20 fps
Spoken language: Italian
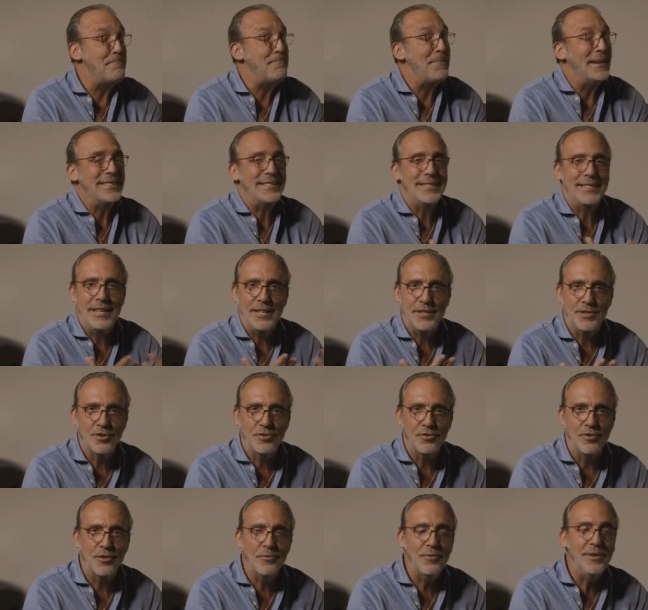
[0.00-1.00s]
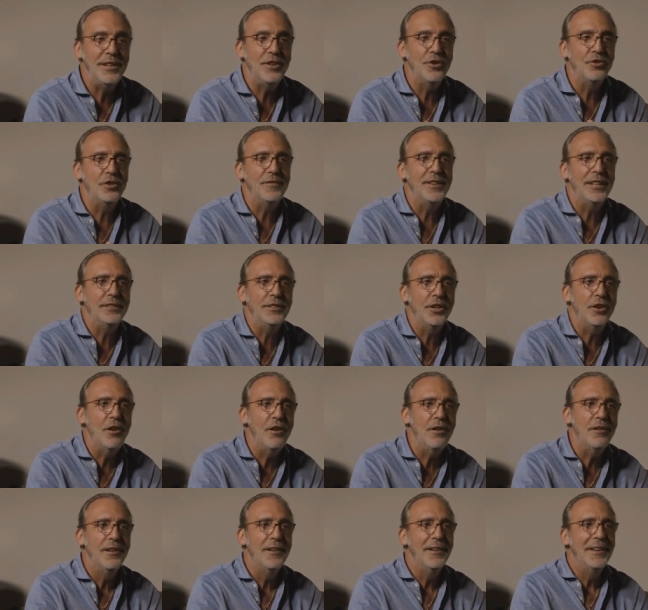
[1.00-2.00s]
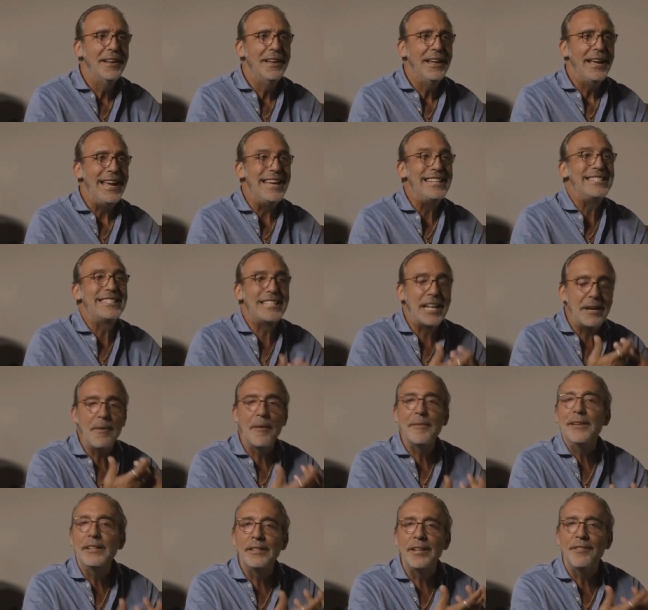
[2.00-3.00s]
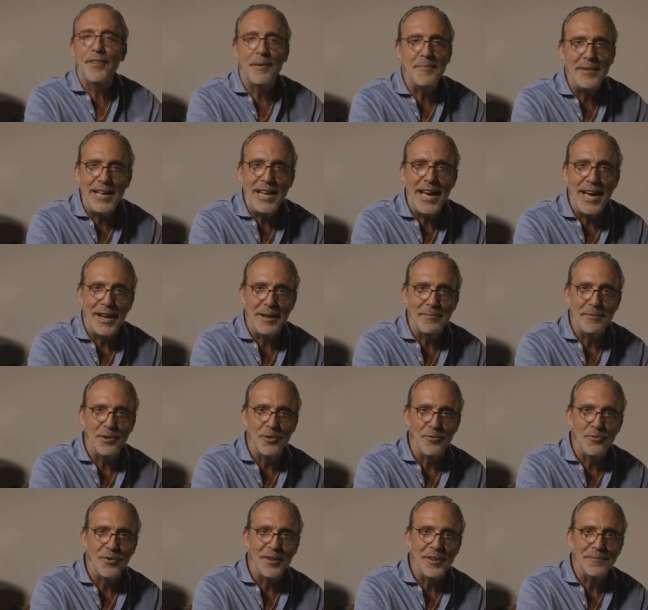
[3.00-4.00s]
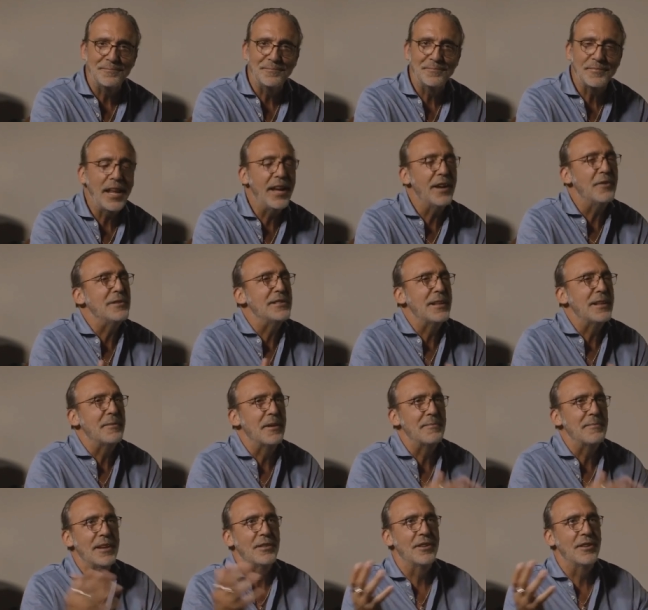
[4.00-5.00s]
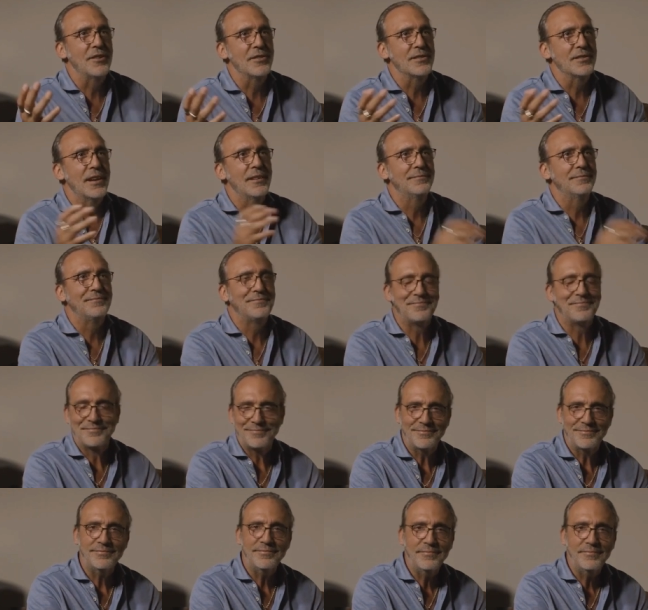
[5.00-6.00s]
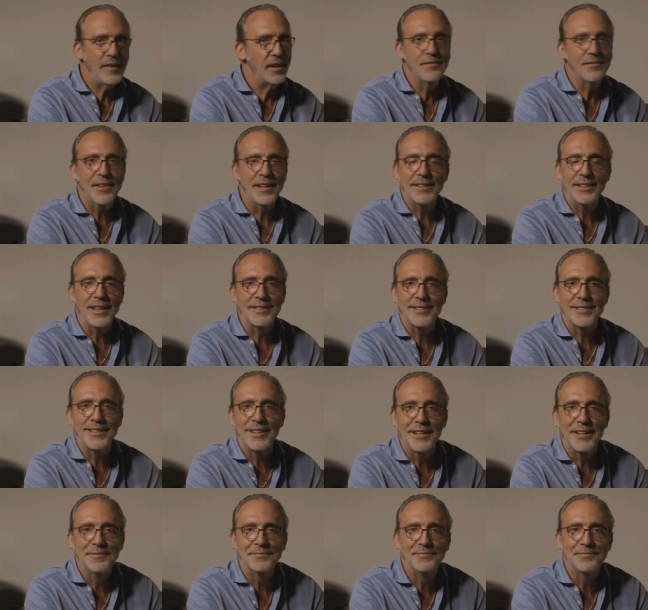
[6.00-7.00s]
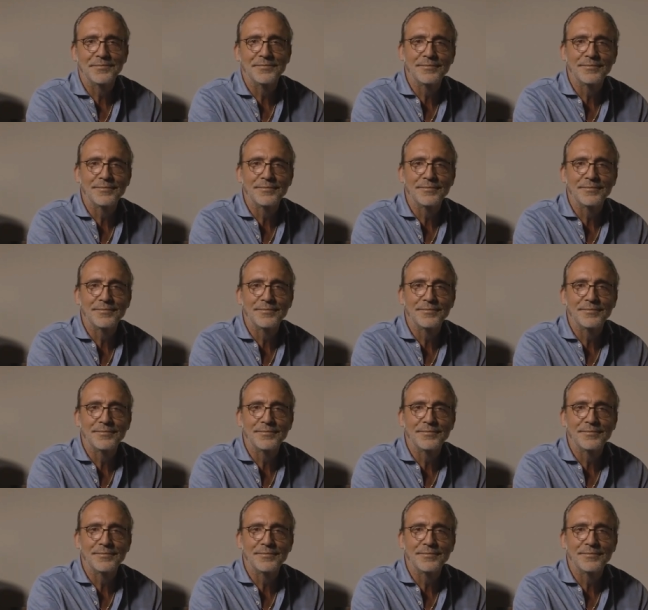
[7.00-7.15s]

è pazzesco e quindi io diventerò estremamente familiare per lui. E questa per me è una cosa fantastica.